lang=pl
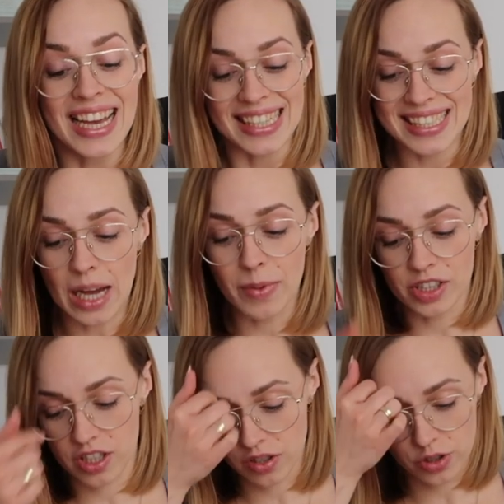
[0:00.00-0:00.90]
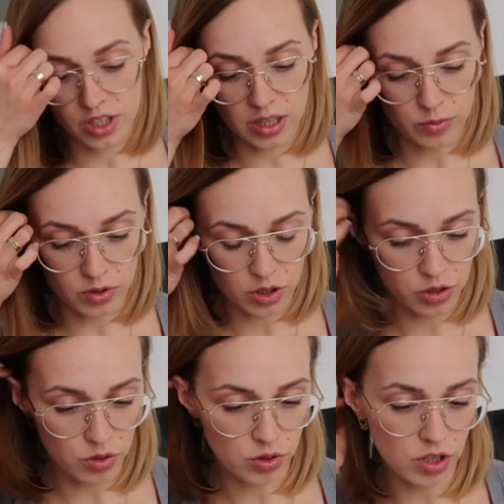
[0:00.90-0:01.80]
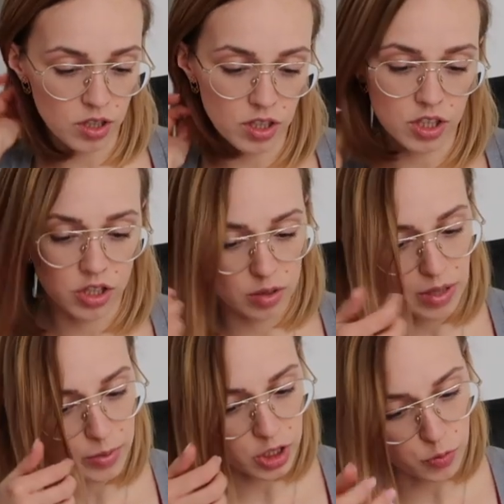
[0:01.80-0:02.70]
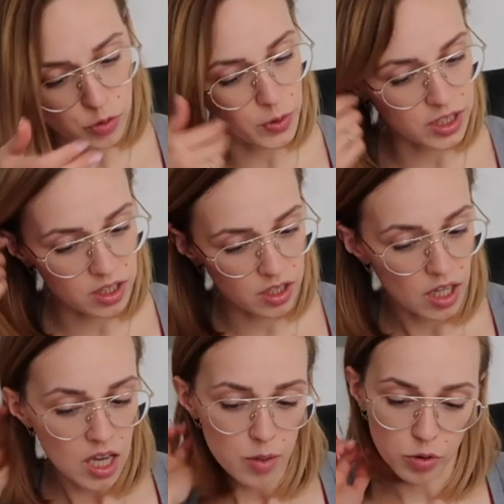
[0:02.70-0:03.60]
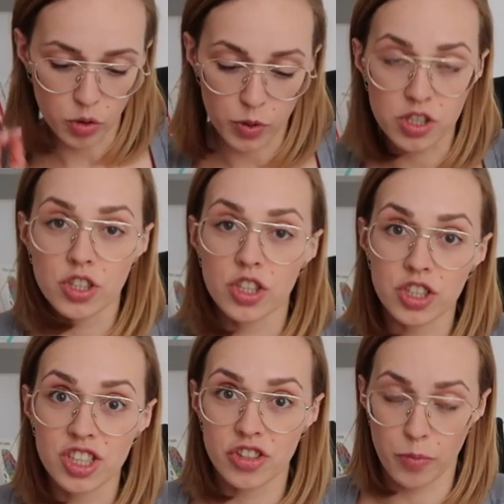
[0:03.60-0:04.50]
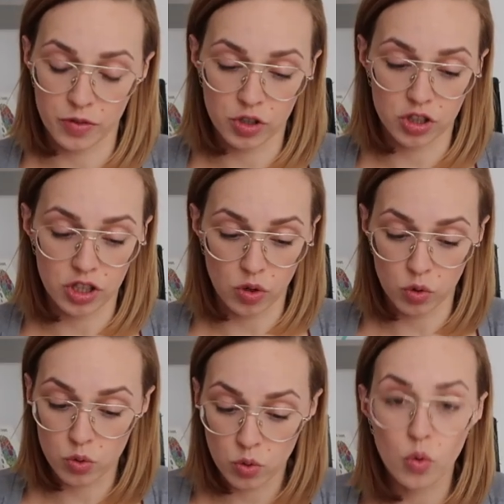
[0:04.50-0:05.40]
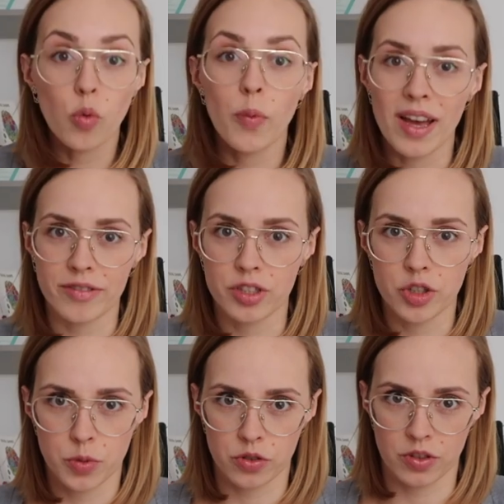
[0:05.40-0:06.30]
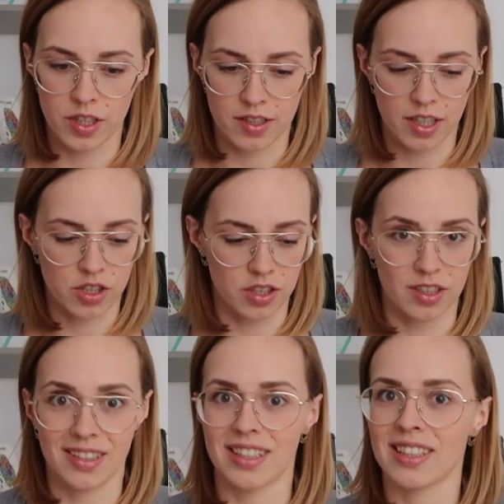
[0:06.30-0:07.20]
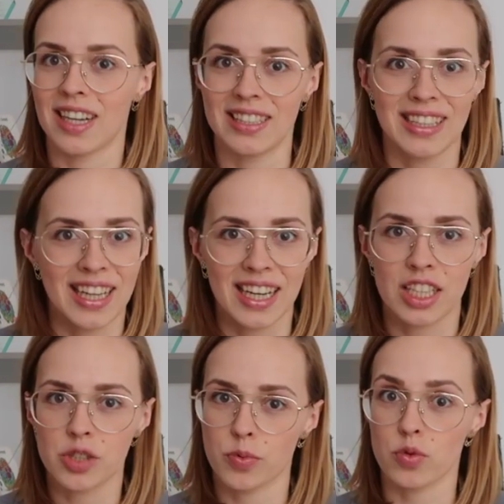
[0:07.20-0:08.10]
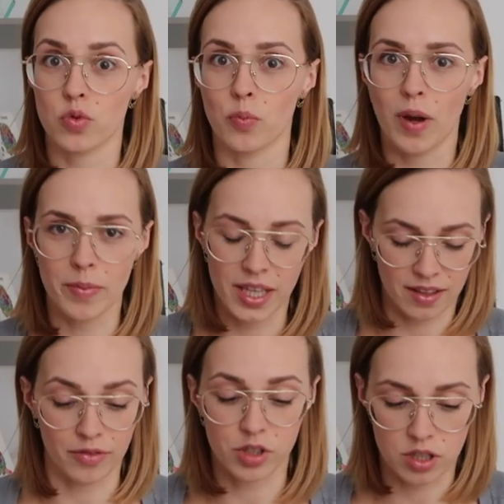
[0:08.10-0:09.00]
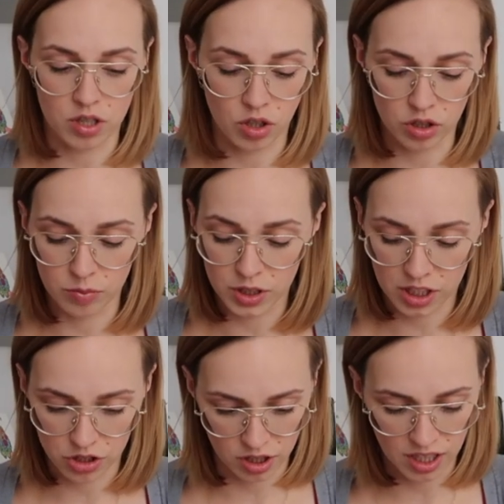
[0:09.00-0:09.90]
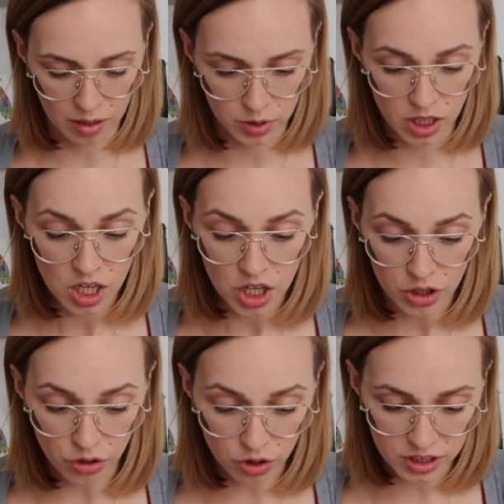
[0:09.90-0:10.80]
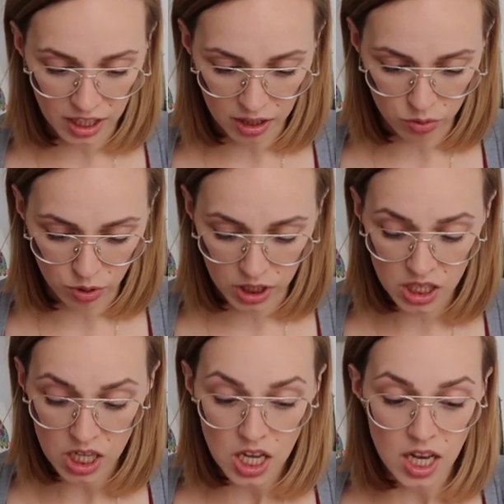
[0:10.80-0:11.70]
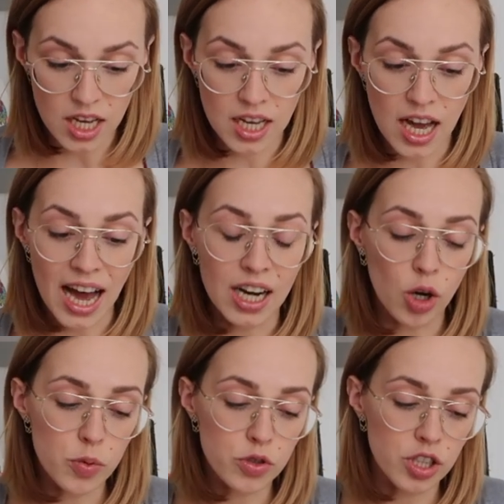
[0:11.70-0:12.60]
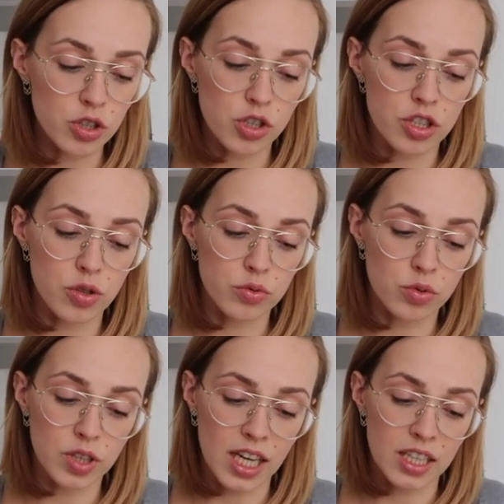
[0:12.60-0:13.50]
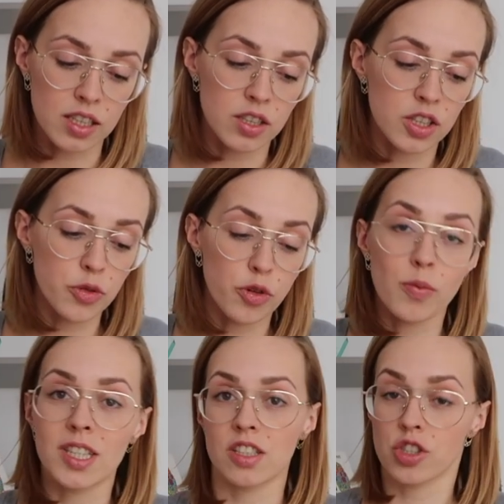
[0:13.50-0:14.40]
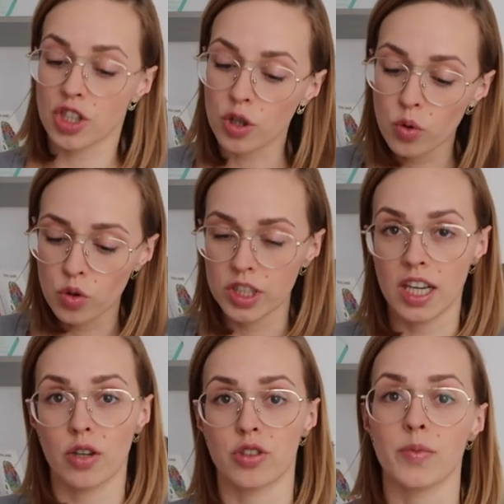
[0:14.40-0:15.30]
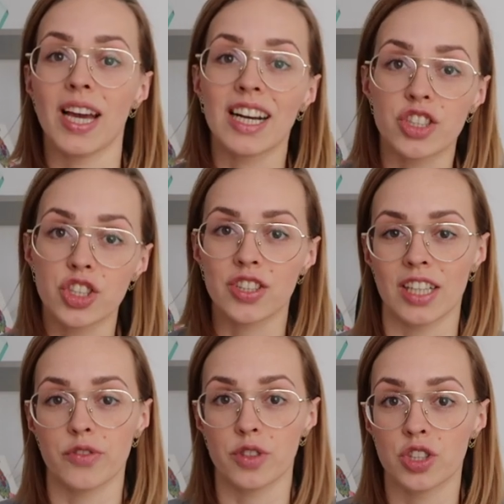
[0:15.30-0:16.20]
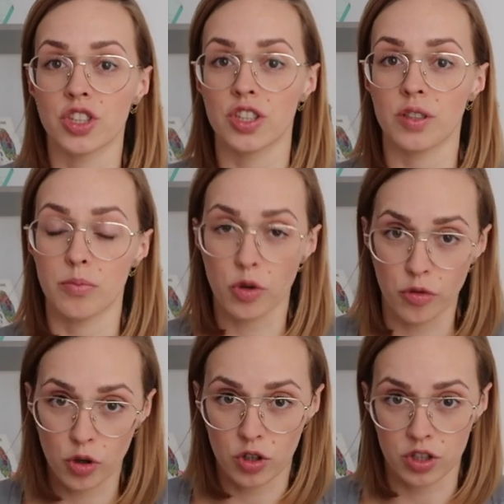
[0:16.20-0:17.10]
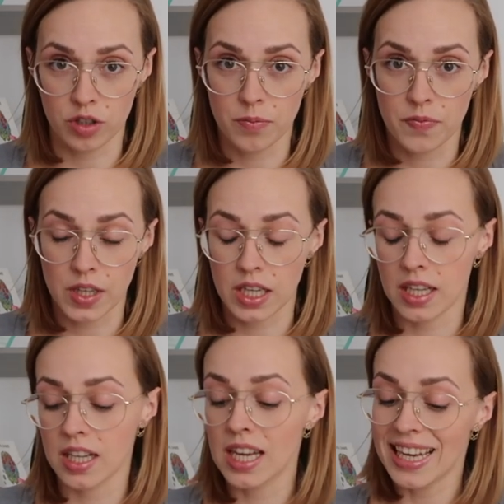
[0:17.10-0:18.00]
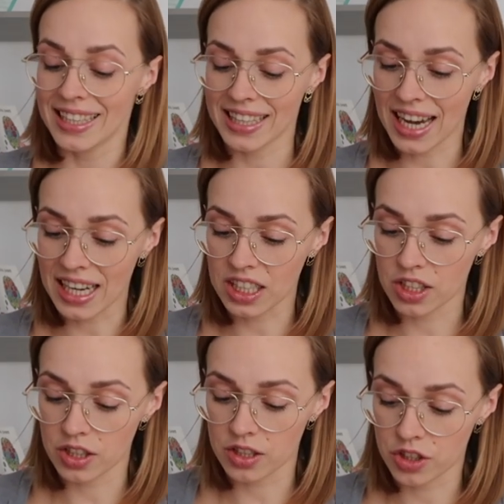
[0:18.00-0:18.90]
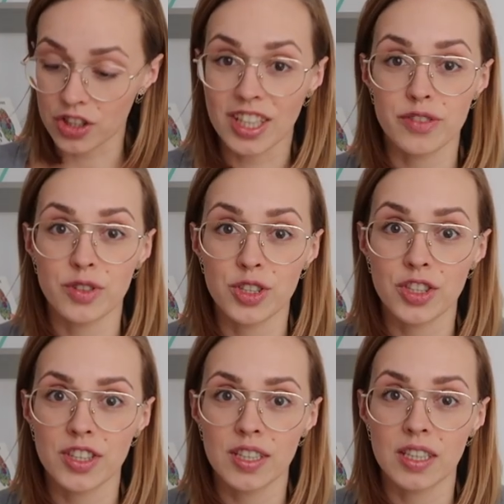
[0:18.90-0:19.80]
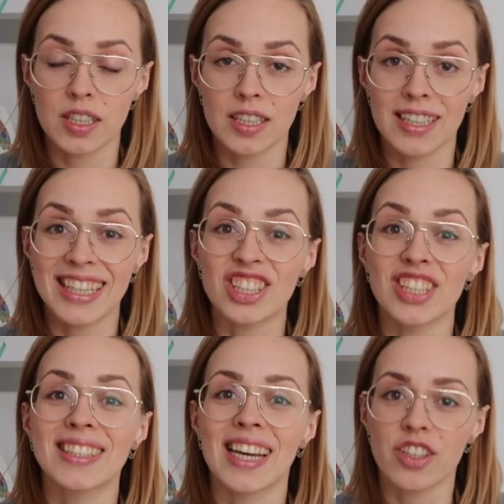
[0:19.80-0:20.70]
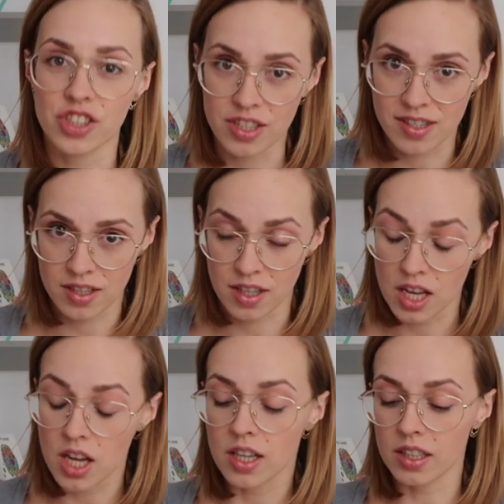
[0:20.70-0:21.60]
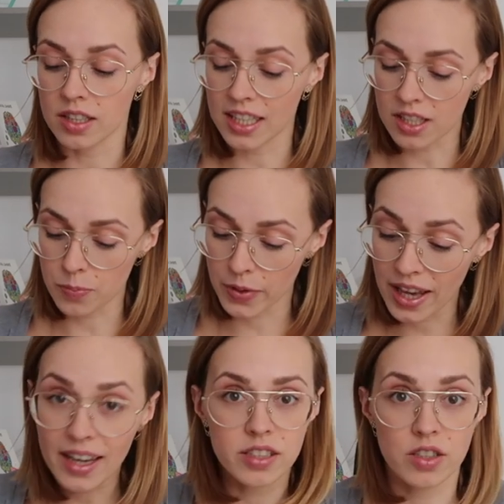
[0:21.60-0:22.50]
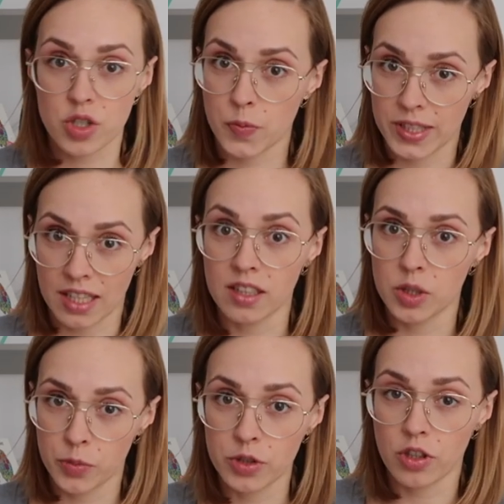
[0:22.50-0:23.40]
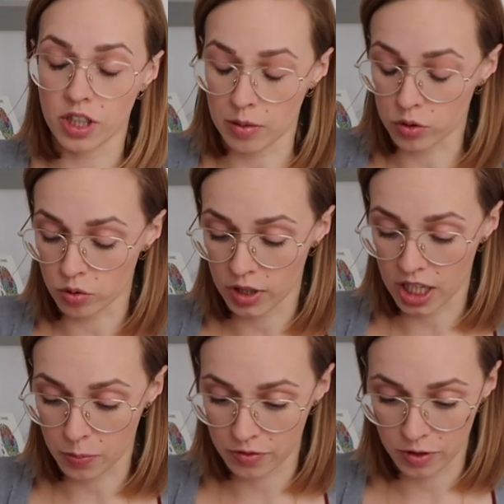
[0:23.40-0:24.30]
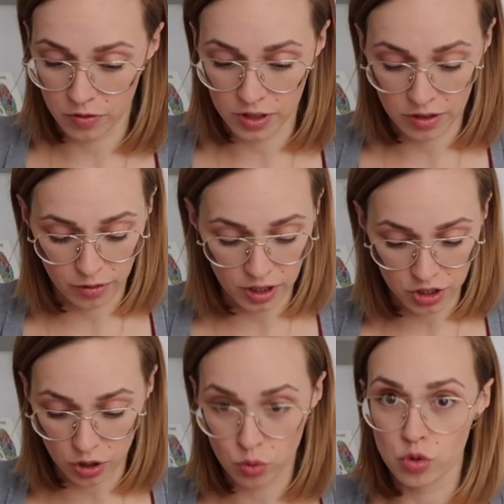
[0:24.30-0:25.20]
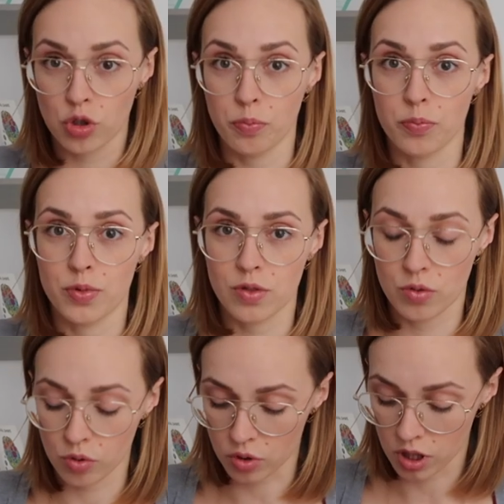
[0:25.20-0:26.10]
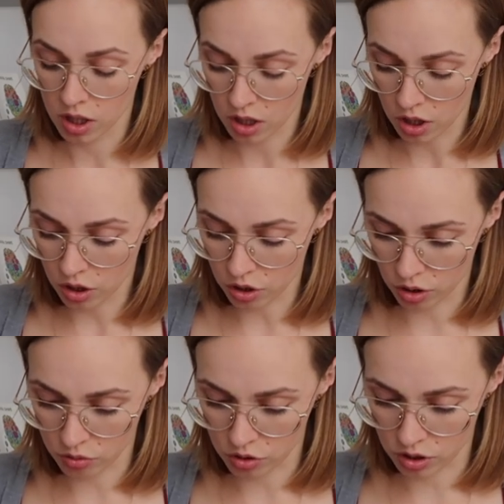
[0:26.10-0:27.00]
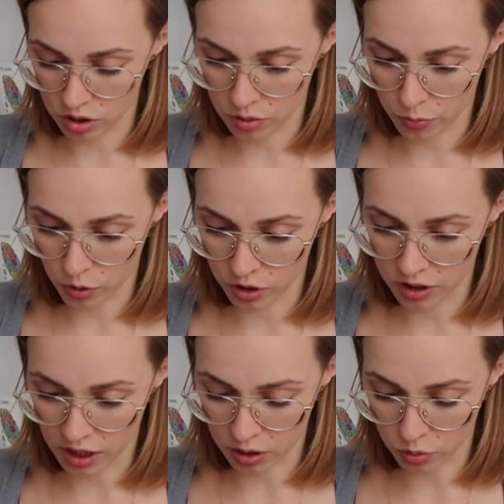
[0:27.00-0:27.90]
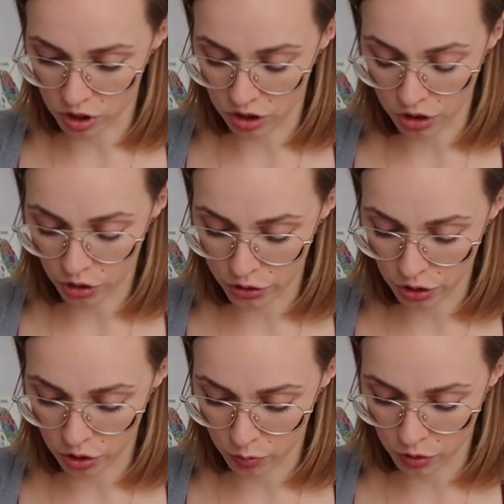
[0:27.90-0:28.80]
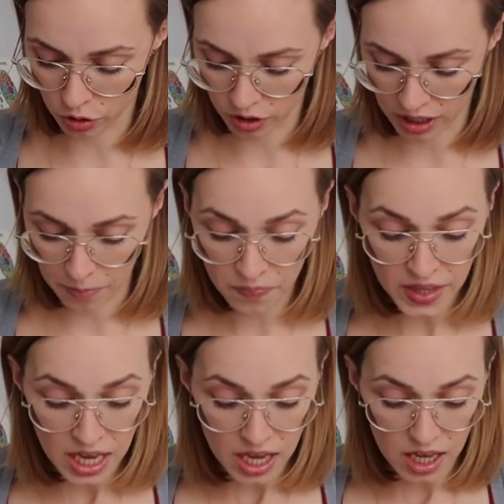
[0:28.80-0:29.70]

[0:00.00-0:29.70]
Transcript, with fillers: Sama często sięgam do tej książki, jeżeli mam jakieś przypadki podopiecznych i chcę się w pewnych rzeczach upewnić, bo to nie jest tak, że dietetyk ani lekarz po prostu pamięta wszystko i my też sięgamy do literatury, e, ale oprócz tego, że są tutaj e, informacje szczególnie o tym, jak czytać wyniki morfologii, E, jak e, czytać wyniki e, naszej tarczycy. Jest pięknie rozpisany lipidogram, który, jak pewnie wiecie, dużo bzdur krąży po literaturze, jeśli chodzi o lipidogram.